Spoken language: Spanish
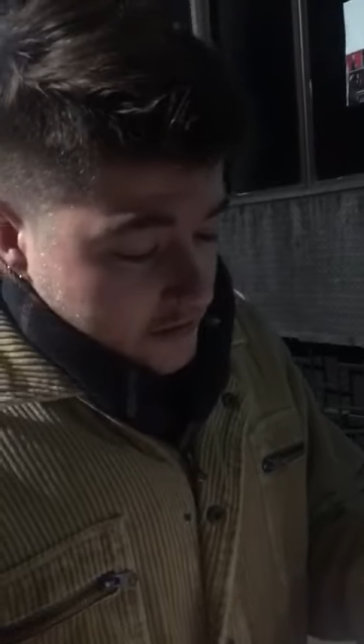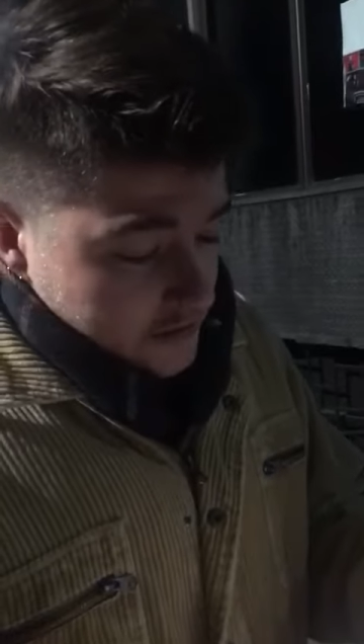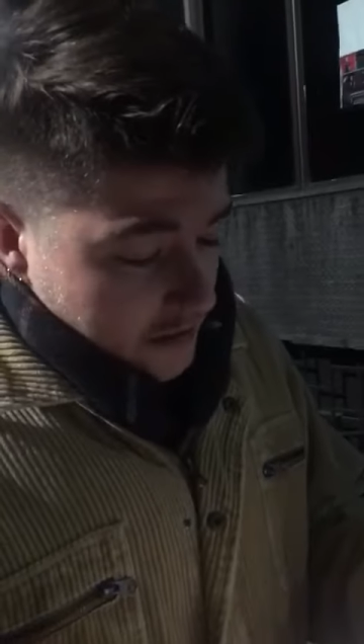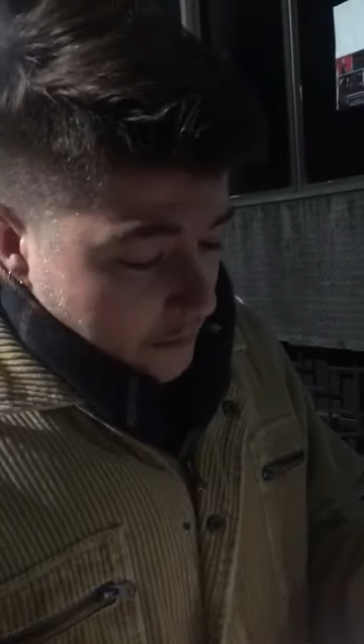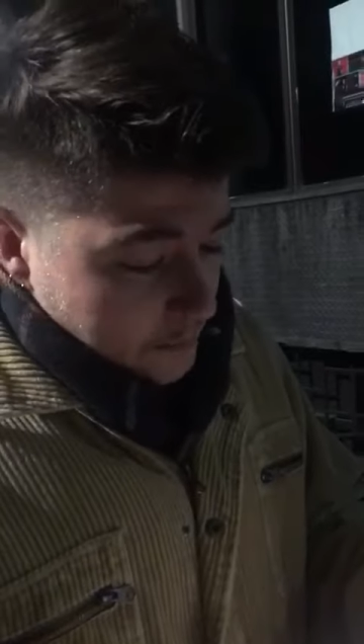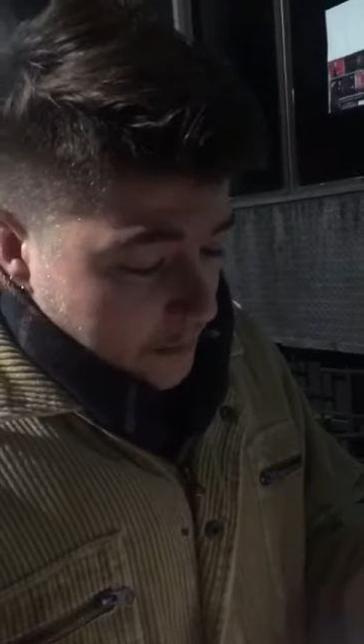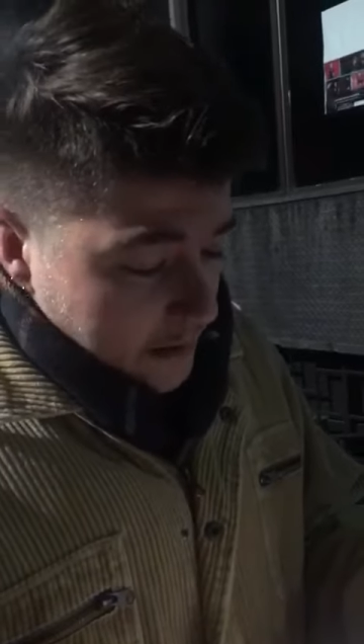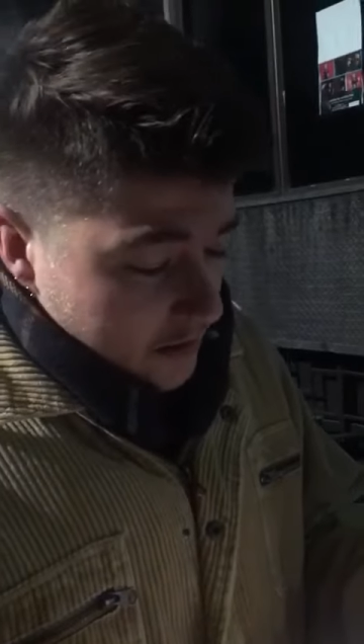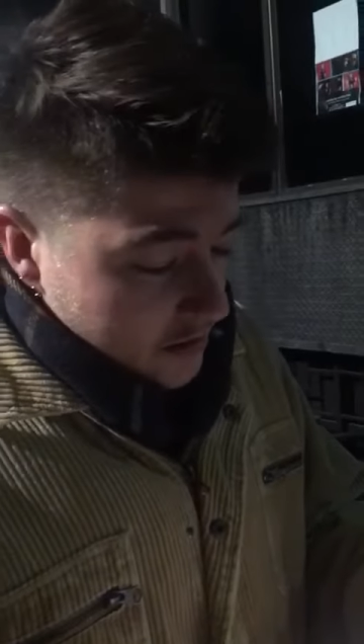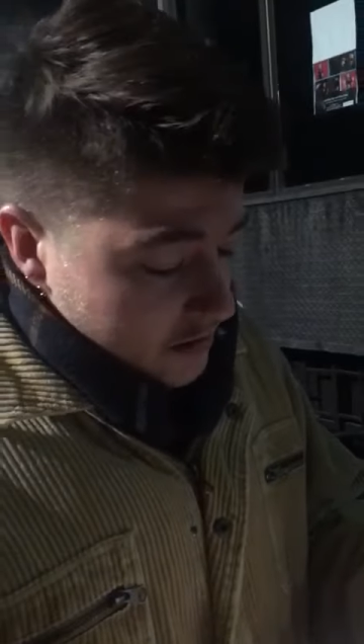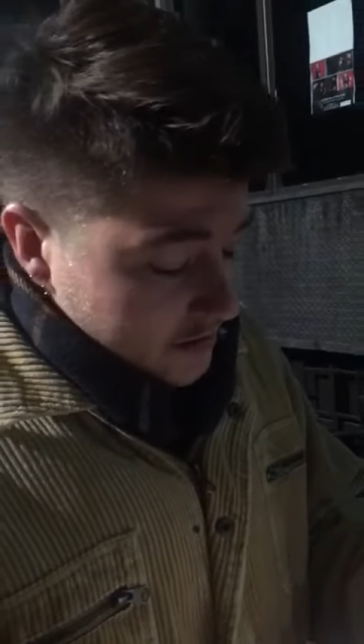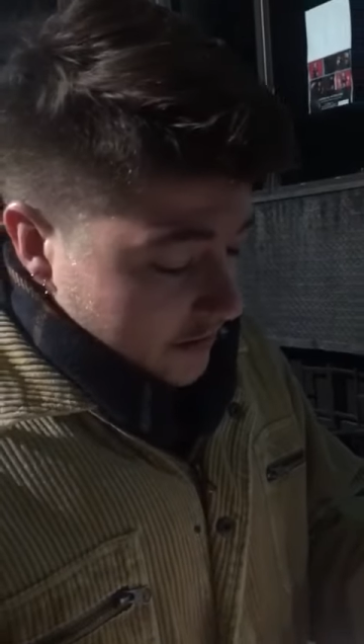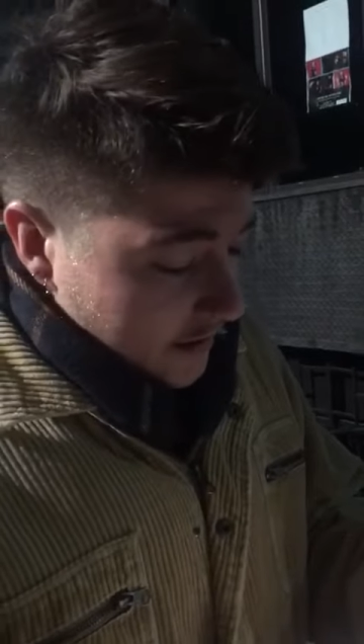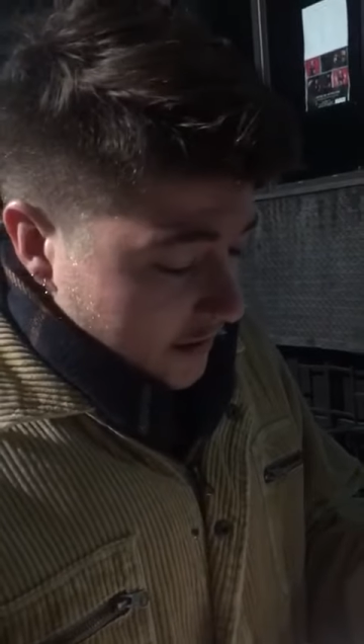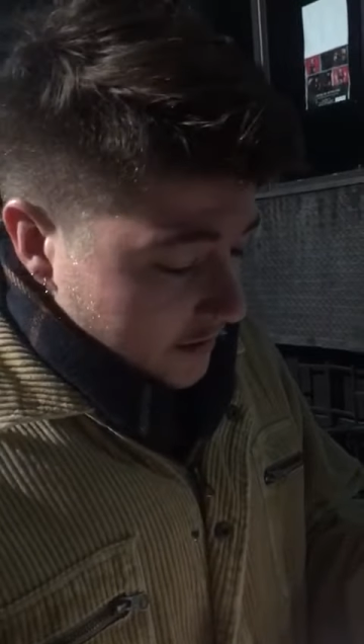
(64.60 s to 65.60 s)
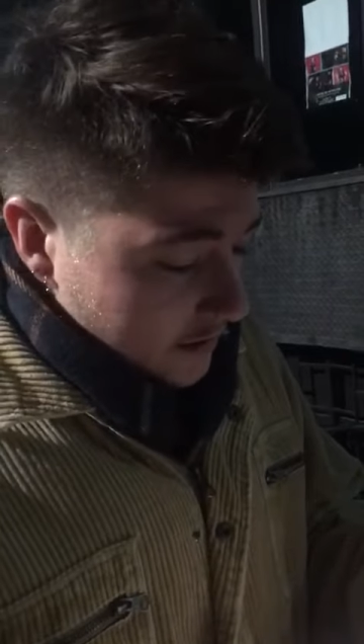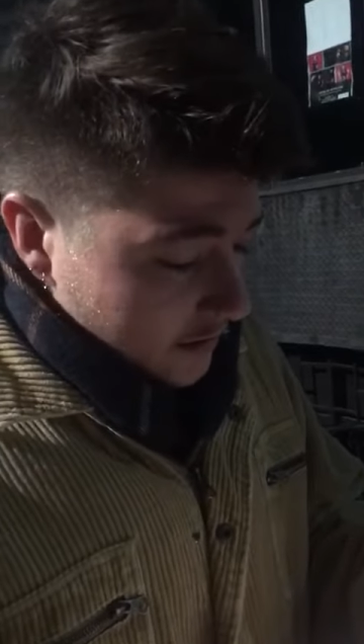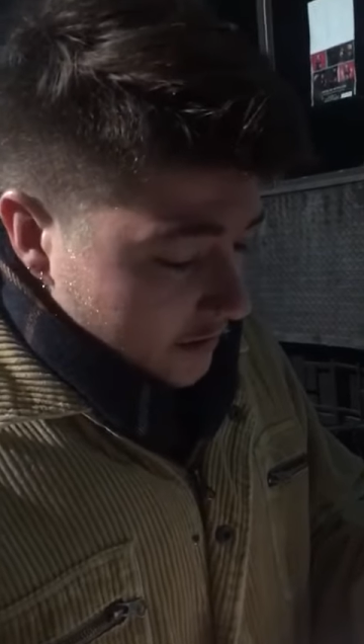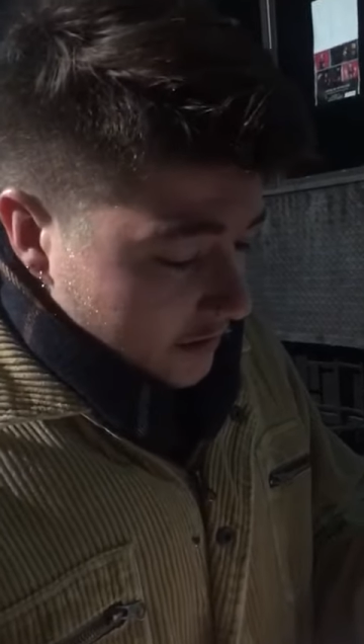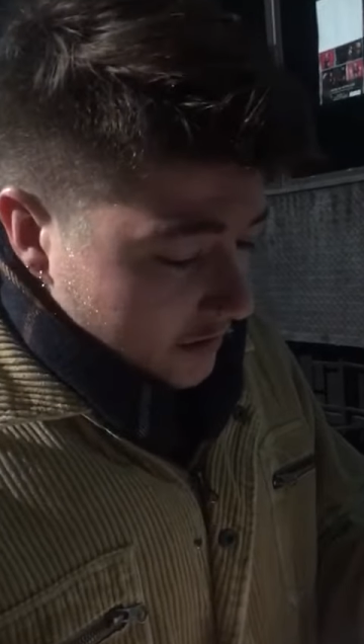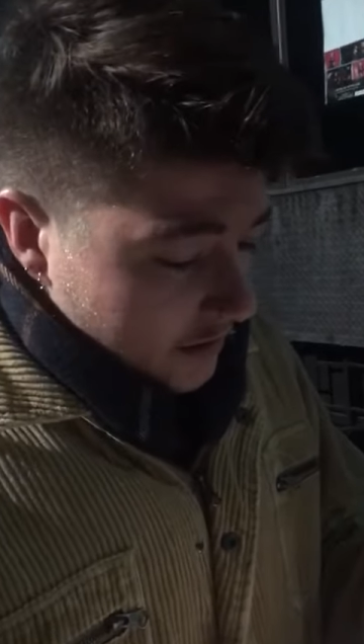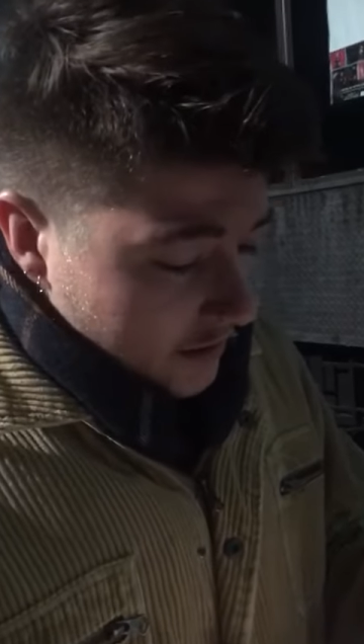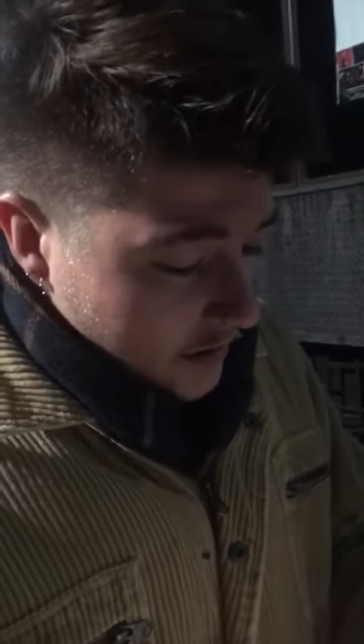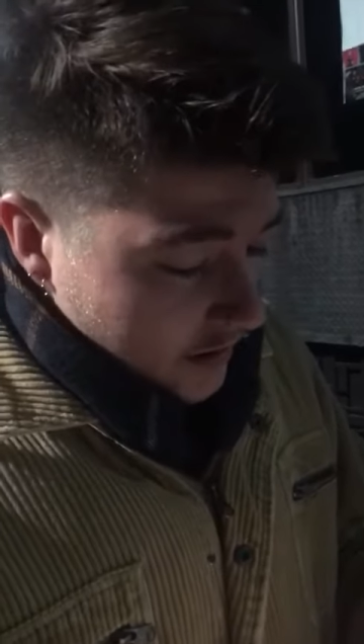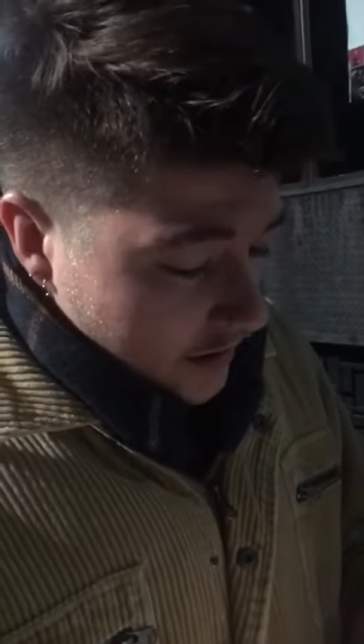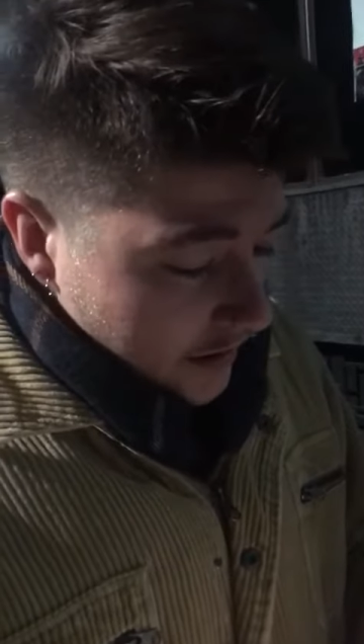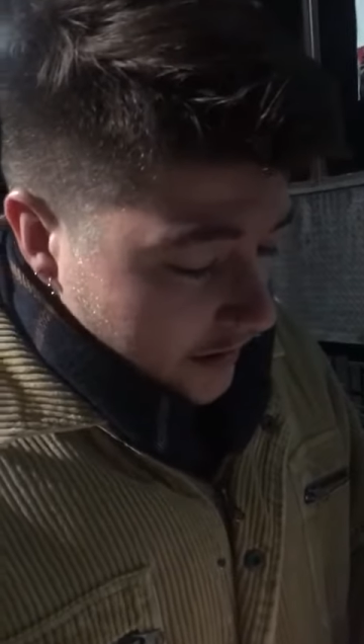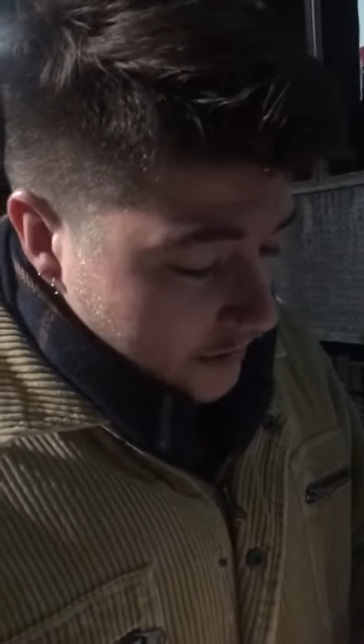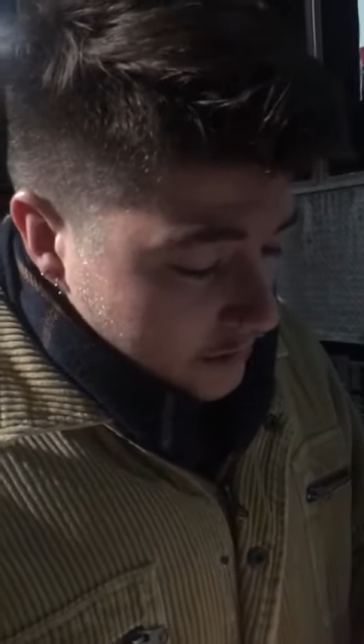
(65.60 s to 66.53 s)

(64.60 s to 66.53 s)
te espero en los tejados. Las